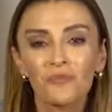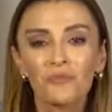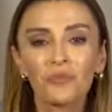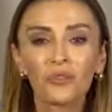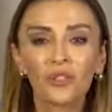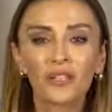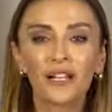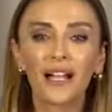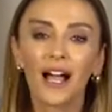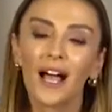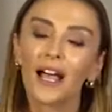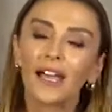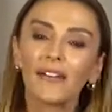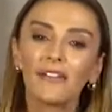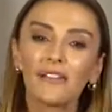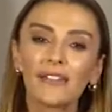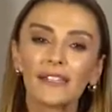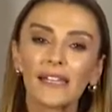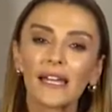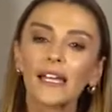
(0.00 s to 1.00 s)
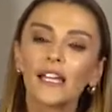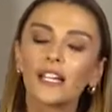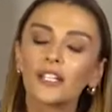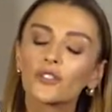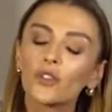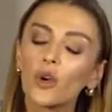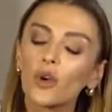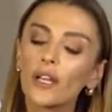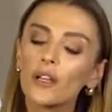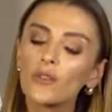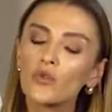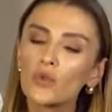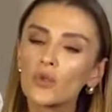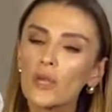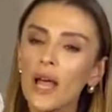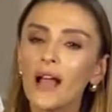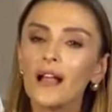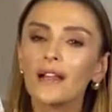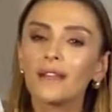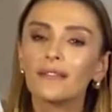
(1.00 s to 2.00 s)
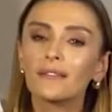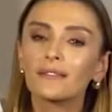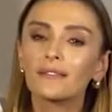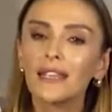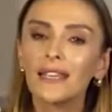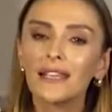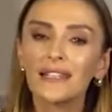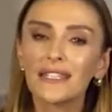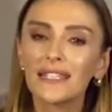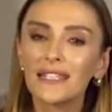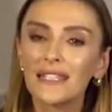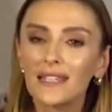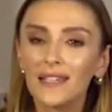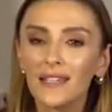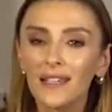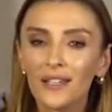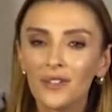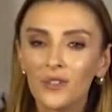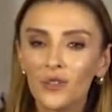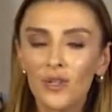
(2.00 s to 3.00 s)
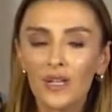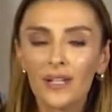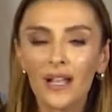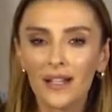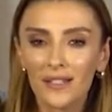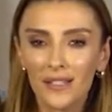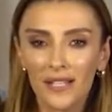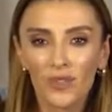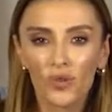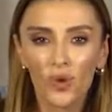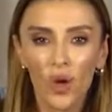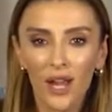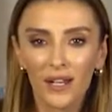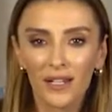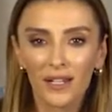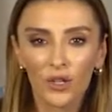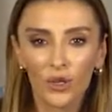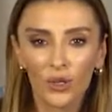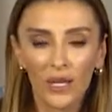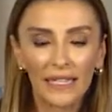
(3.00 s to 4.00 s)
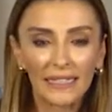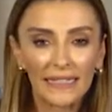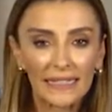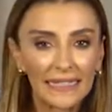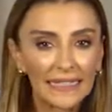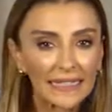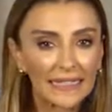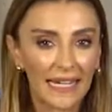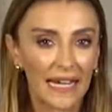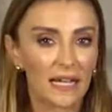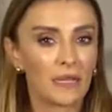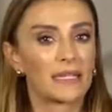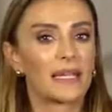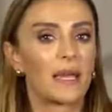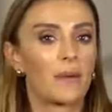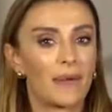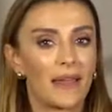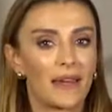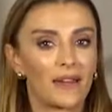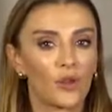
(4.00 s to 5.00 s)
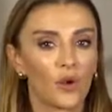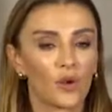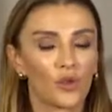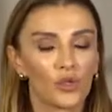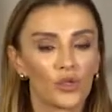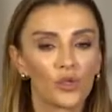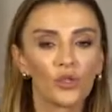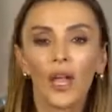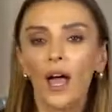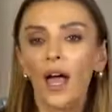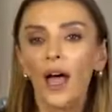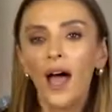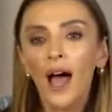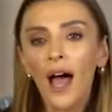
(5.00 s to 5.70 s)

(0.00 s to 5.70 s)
Mutlaka evinde şöyle güzel derisi, güzel aksesuarları olan iki renk kemerin olsun.